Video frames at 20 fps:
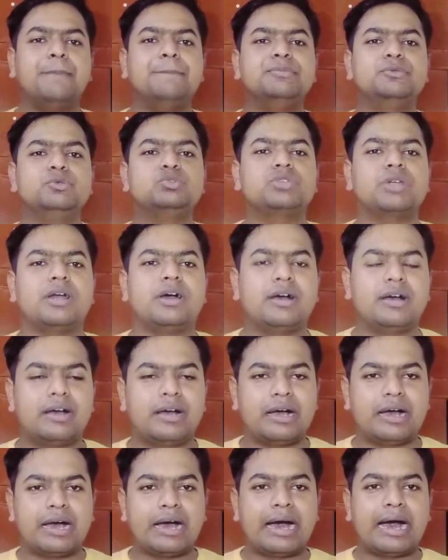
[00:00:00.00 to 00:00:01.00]
अब दूसरा
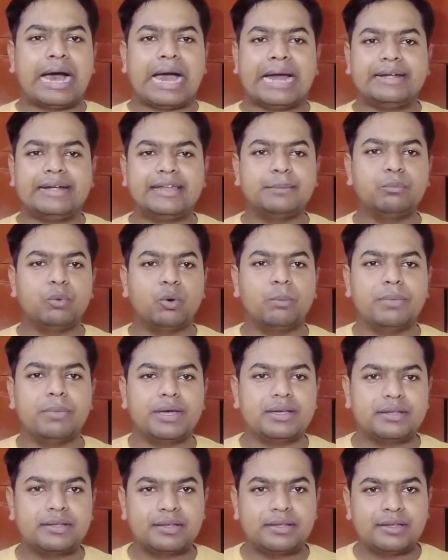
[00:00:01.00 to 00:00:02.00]
आई
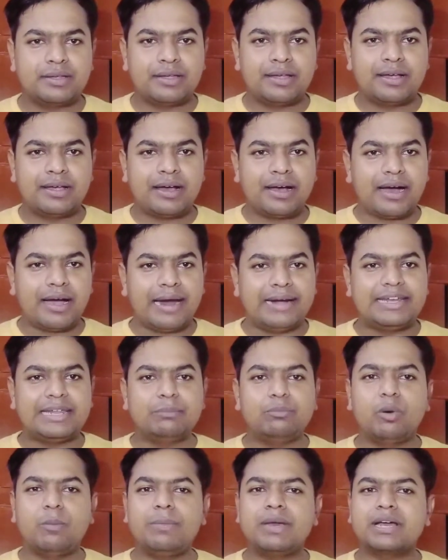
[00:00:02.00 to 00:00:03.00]
बॉम्बे
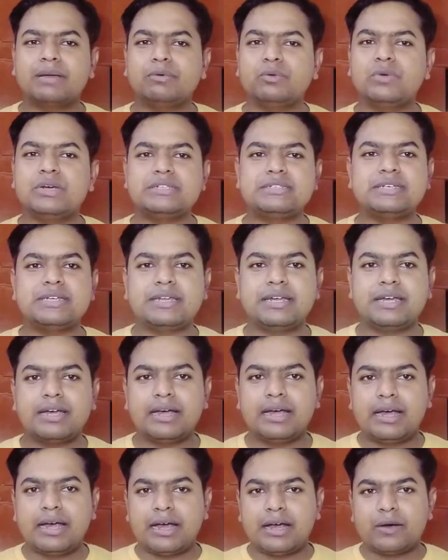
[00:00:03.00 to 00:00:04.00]
आई बॉम्बे का भी वही सीन
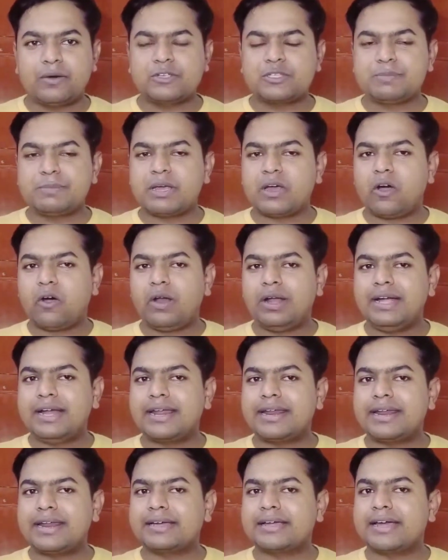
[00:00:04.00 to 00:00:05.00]
है उसमें ऑल
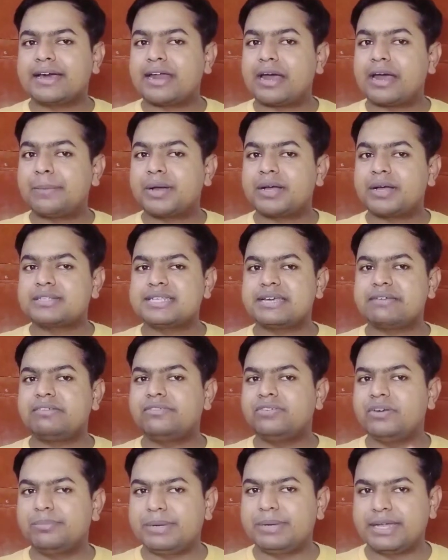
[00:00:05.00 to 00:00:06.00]
इंडिया रैंक अगर आपका
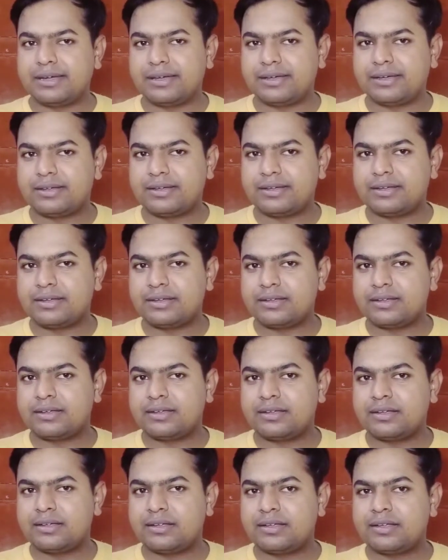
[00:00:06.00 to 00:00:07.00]
750 है
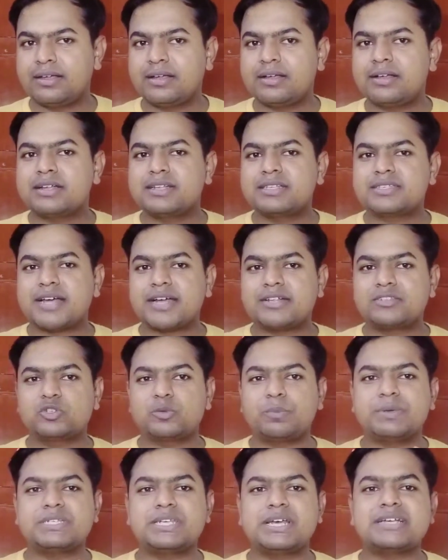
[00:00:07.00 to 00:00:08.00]

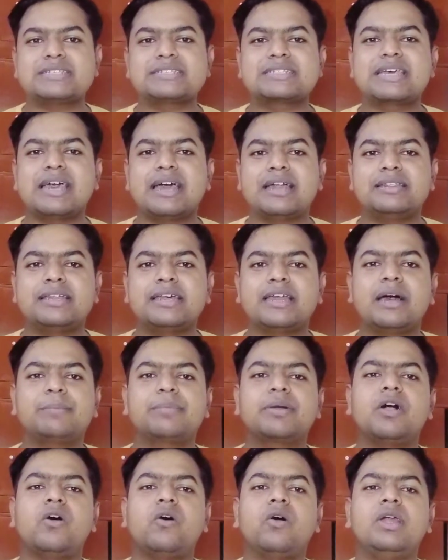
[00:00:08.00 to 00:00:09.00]
750 के अंदर
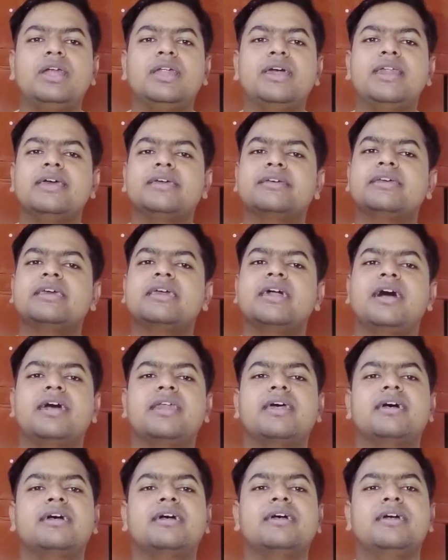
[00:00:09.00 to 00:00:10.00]
आपका ऑल इंडिया रैंकिंग
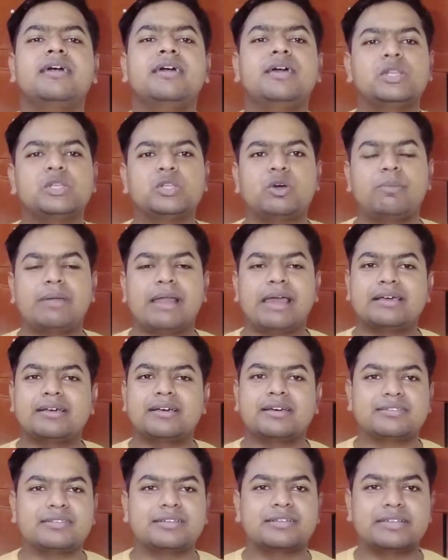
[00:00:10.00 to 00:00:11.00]
आ रहा है तो अप्लाई
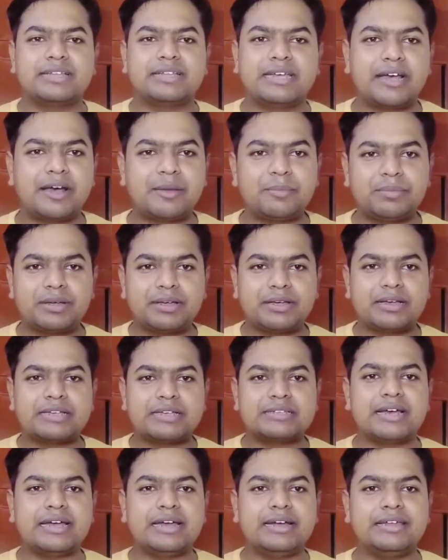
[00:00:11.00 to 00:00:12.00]
कर सकते हैं आप
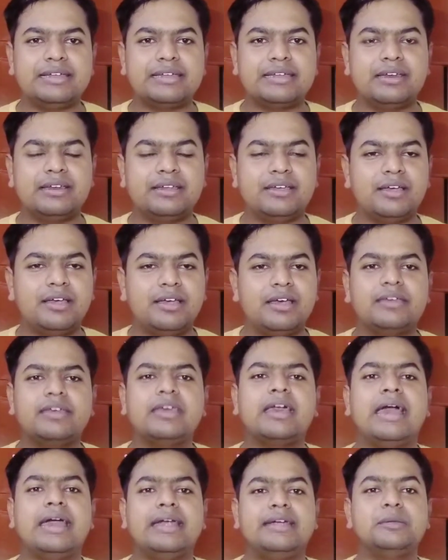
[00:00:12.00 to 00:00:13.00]
इस आई के लिए
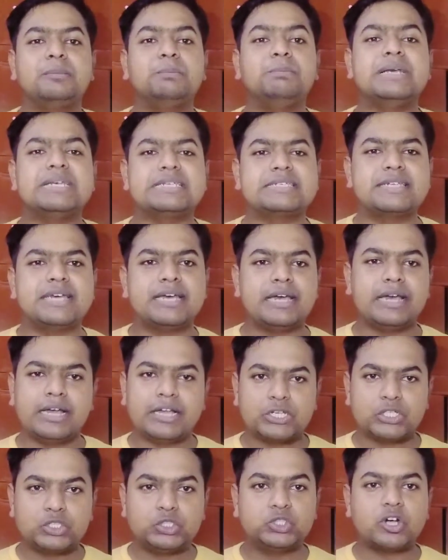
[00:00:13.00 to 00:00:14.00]
ये आई बेस्ट है
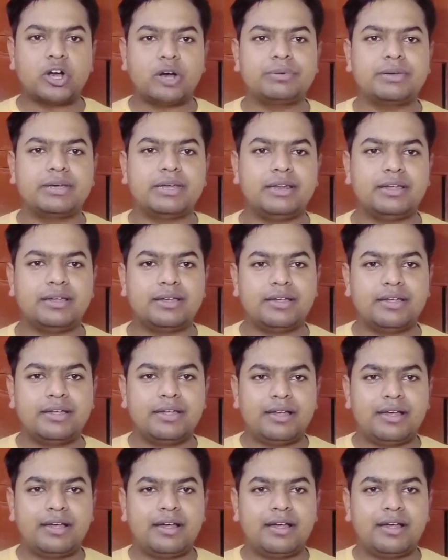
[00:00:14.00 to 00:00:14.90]
जॉब के लिए